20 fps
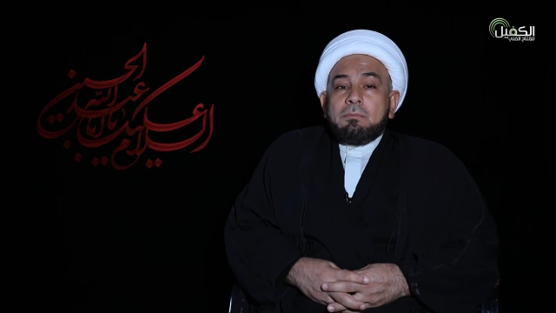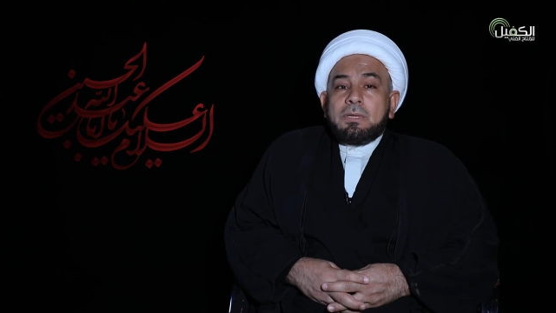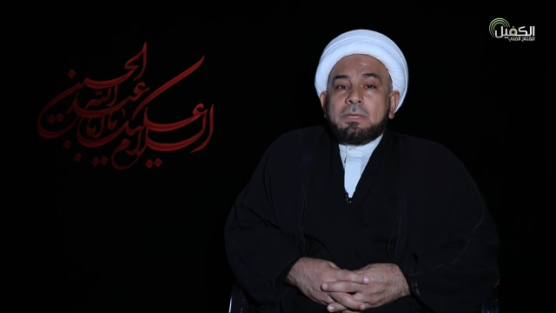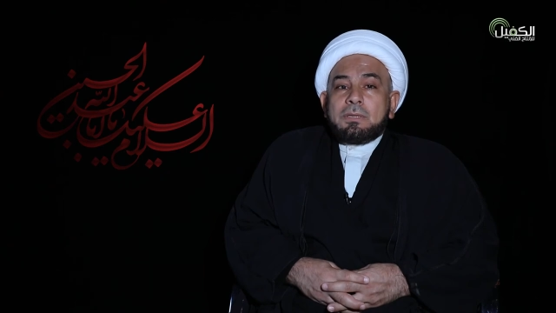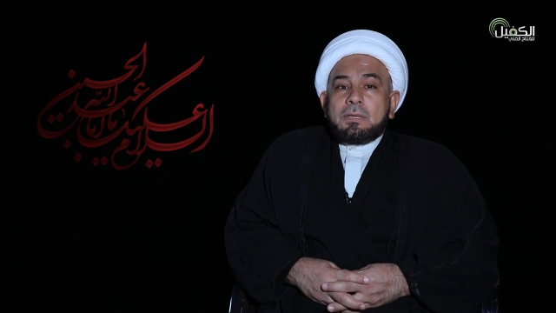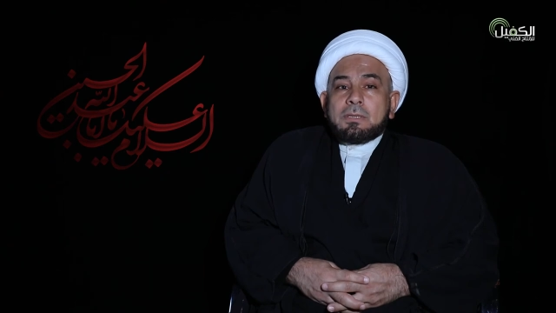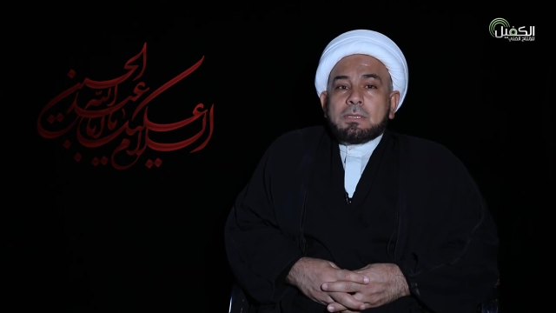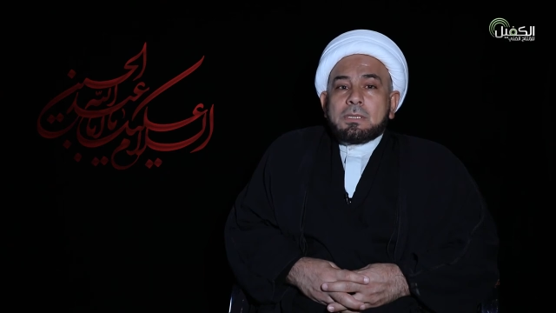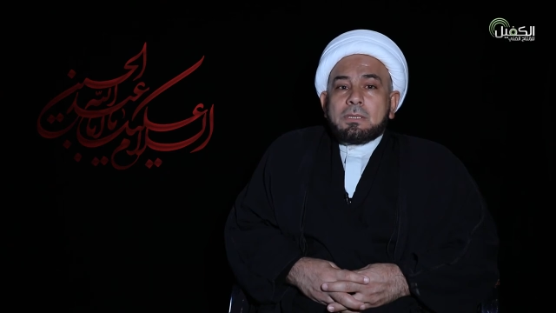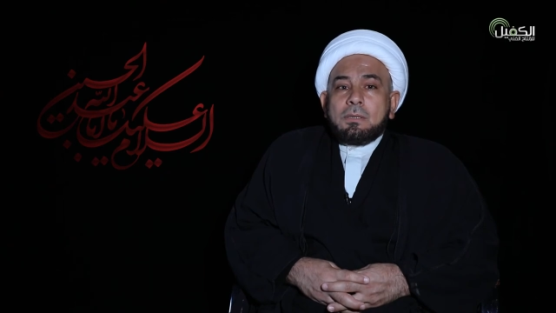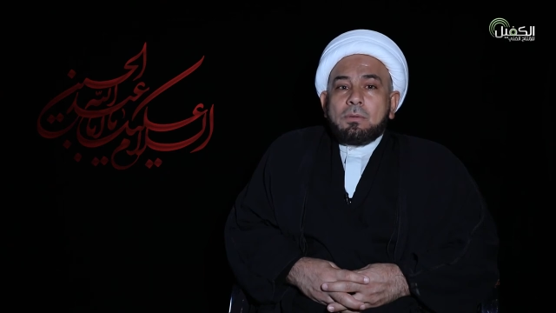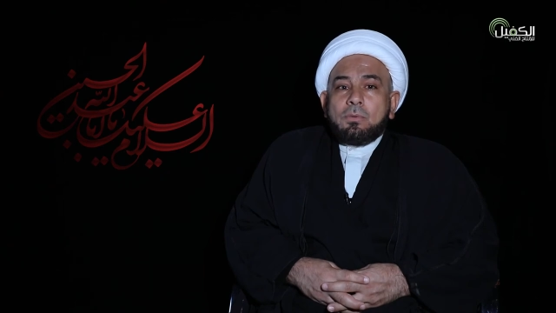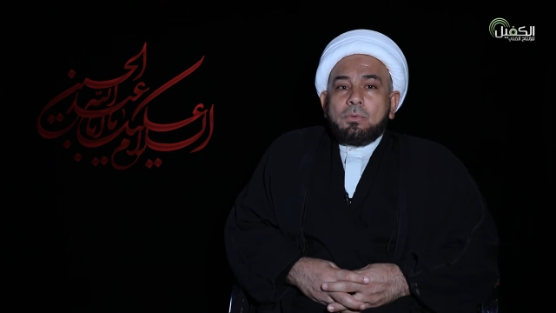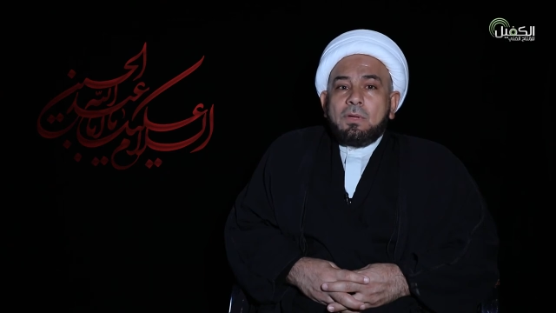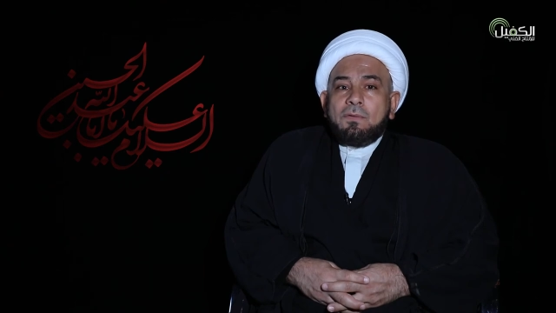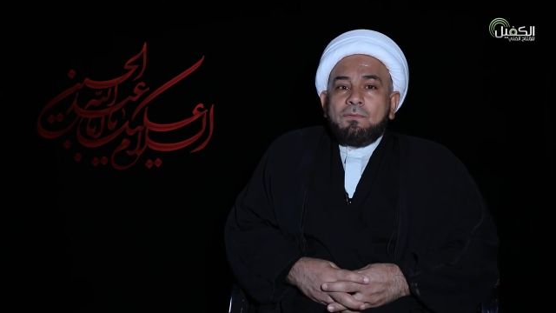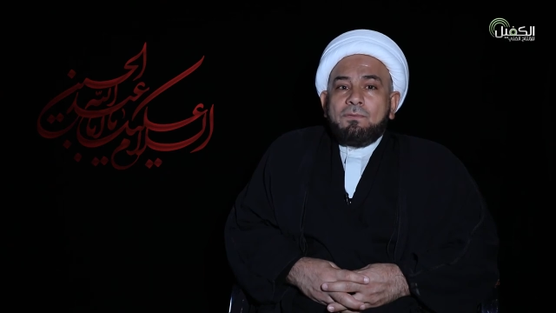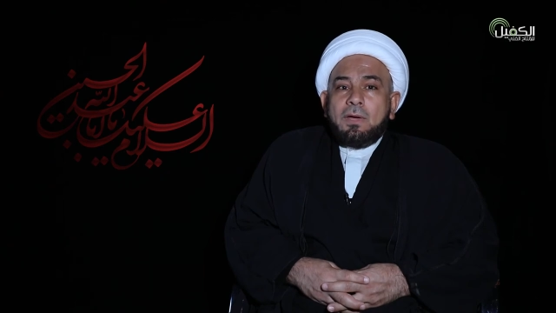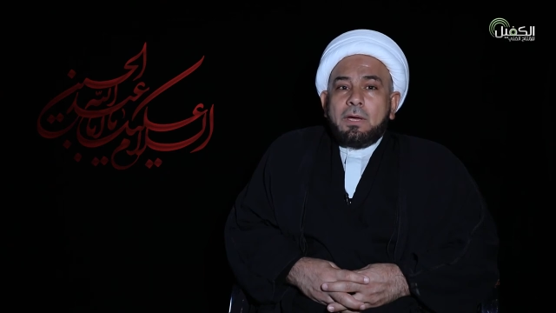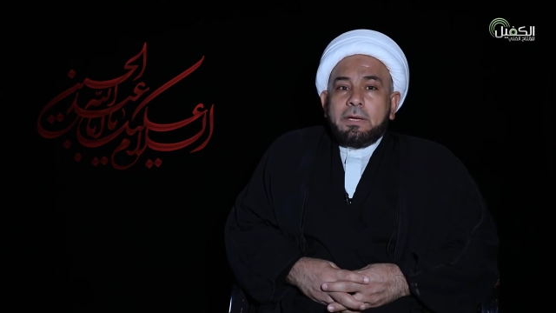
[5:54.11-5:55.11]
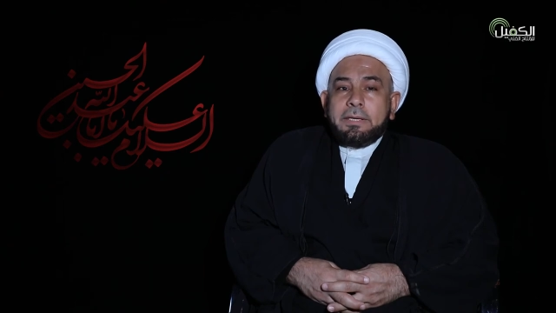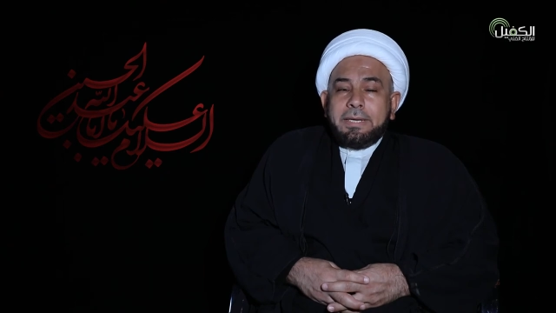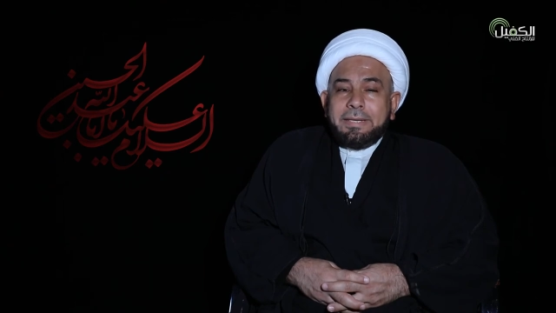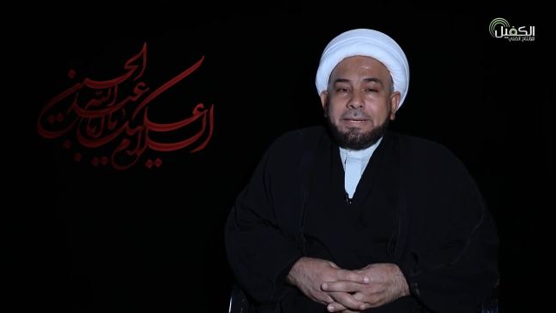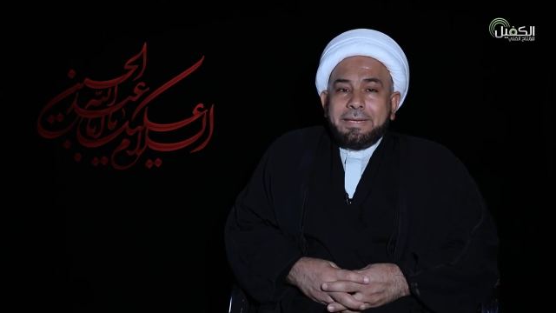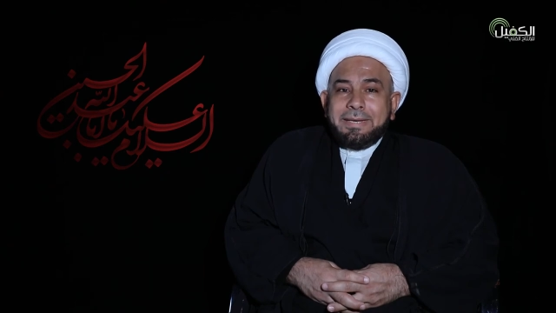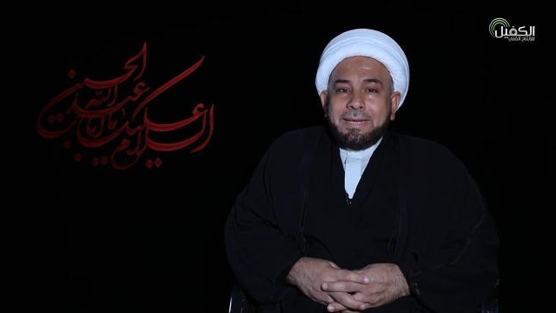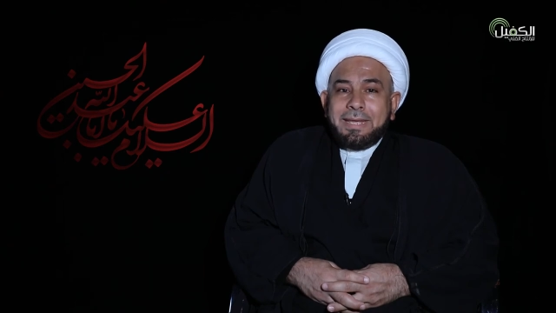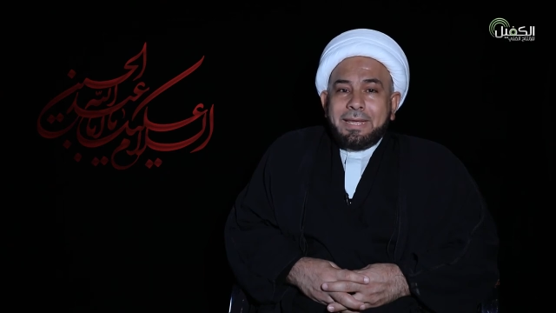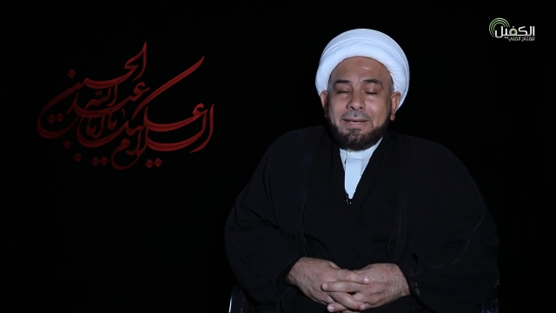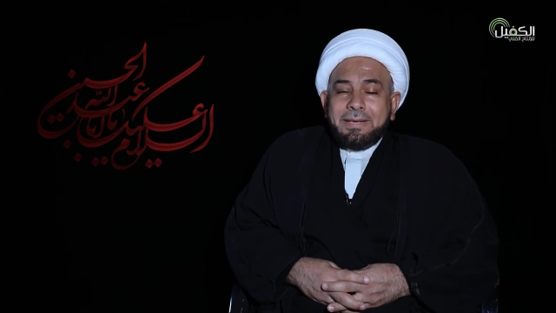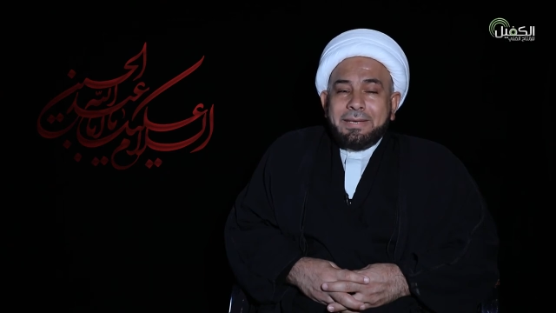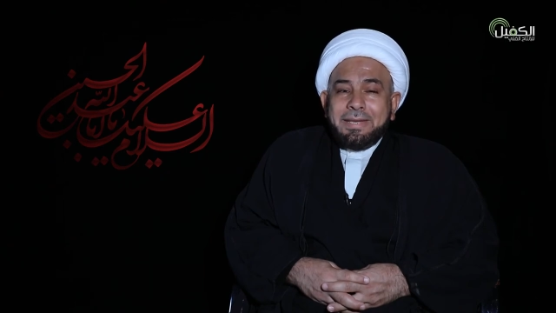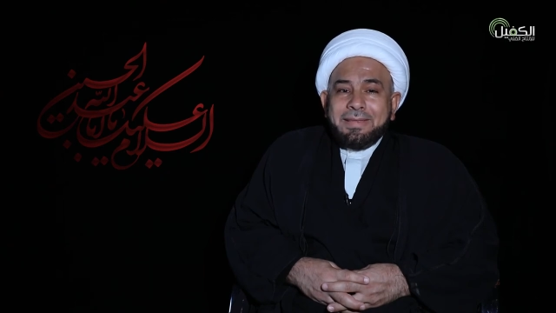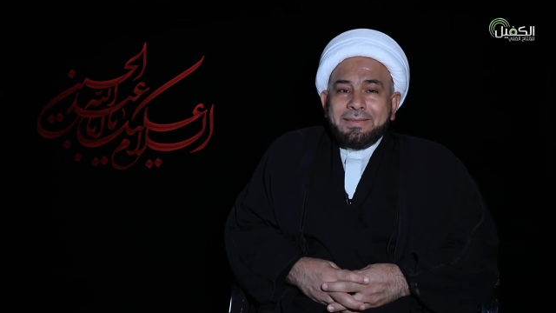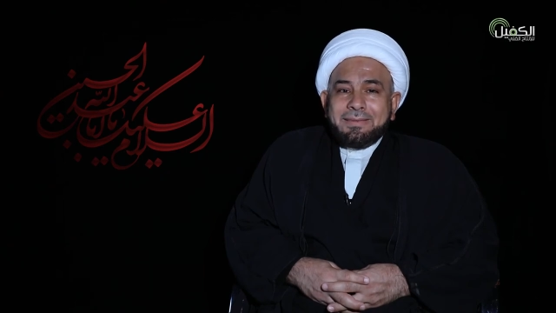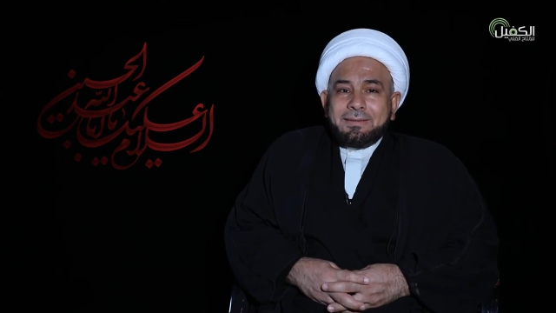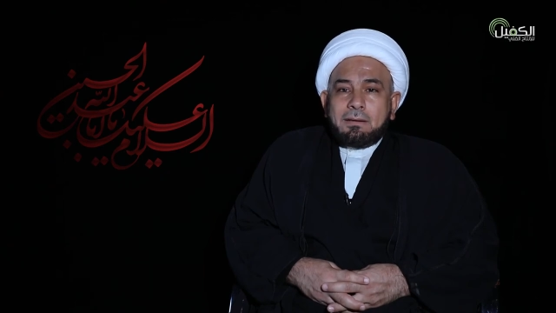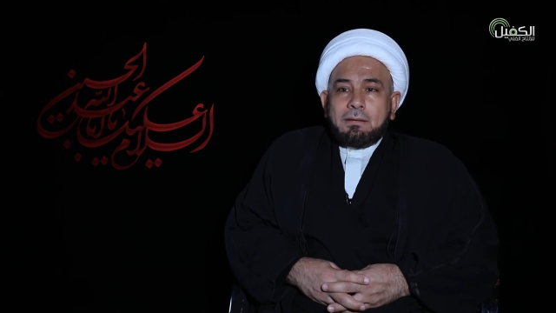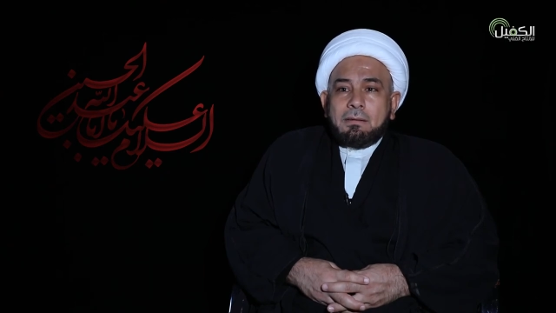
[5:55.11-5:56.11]
مدرسة الخلفاء يعني
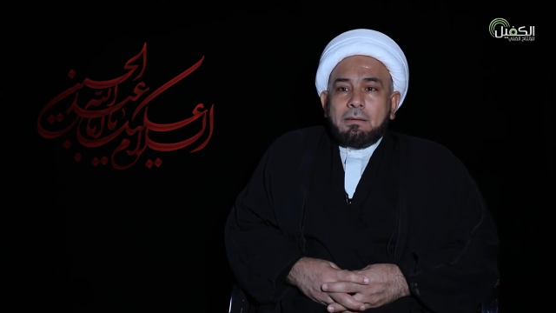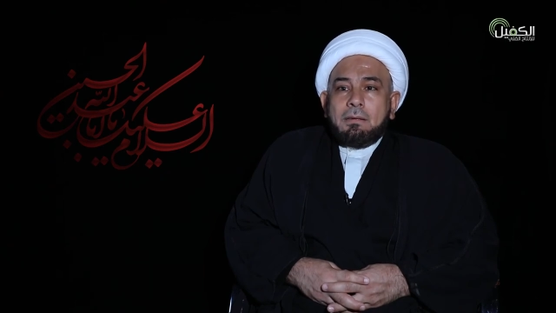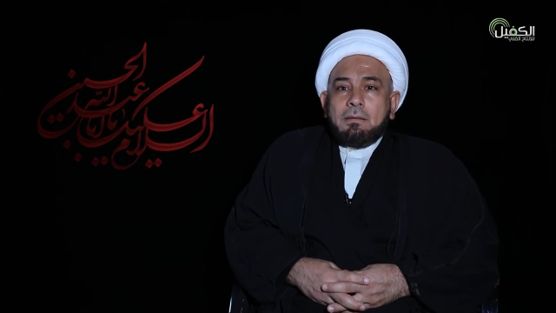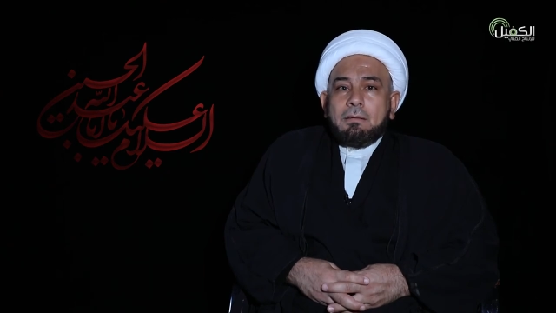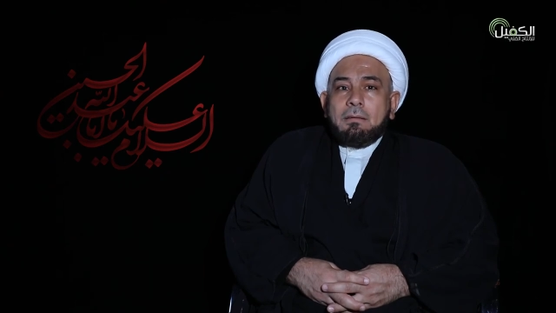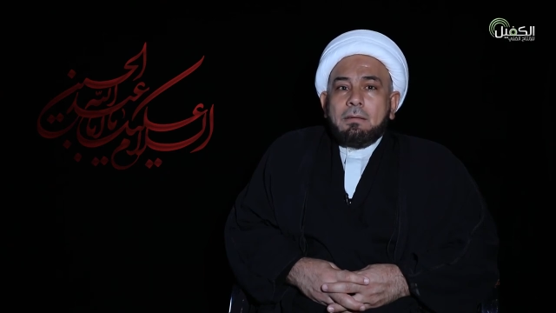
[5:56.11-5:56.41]
النظرة